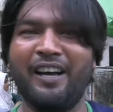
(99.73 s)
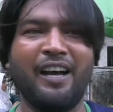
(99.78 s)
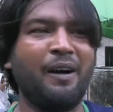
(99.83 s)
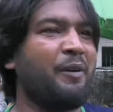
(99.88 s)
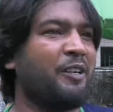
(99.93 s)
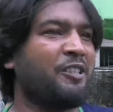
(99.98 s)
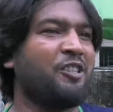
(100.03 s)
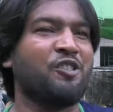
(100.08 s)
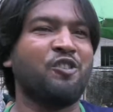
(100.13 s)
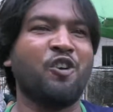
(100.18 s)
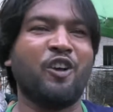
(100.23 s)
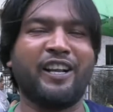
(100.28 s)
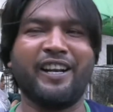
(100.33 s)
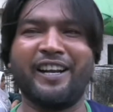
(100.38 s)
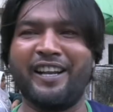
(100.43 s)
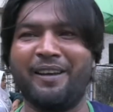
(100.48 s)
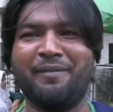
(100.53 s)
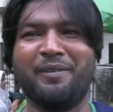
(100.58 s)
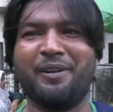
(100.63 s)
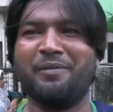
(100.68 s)
আমাকে তো
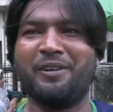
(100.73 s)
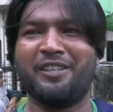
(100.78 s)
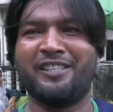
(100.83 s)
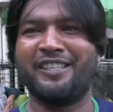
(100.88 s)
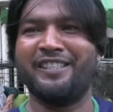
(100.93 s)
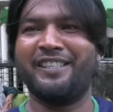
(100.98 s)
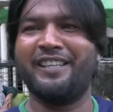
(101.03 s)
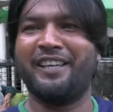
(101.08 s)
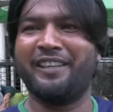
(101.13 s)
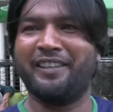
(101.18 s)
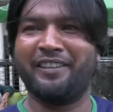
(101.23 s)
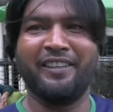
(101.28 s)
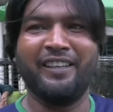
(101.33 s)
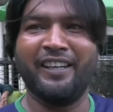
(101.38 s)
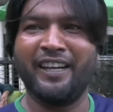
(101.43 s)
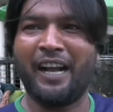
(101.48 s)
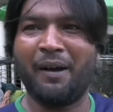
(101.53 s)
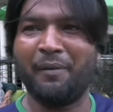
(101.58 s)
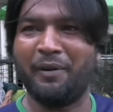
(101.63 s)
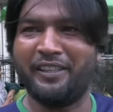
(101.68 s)
সরকারি আমার বাসায় যে আর
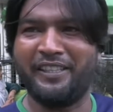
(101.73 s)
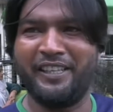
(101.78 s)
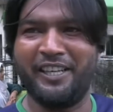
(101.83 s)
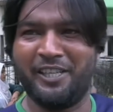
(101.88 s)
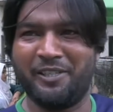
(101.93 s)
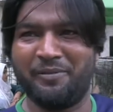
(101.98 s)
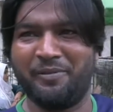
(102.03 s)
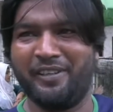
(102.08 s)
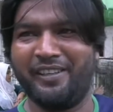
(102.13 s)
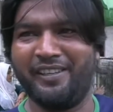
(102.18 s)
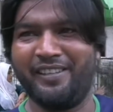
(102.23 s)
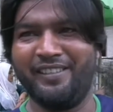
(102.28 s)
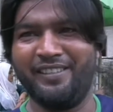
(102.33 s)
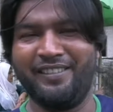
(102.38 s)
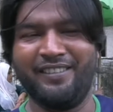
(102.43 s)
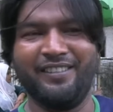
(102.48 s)
খাবার দিয়ে আসবে না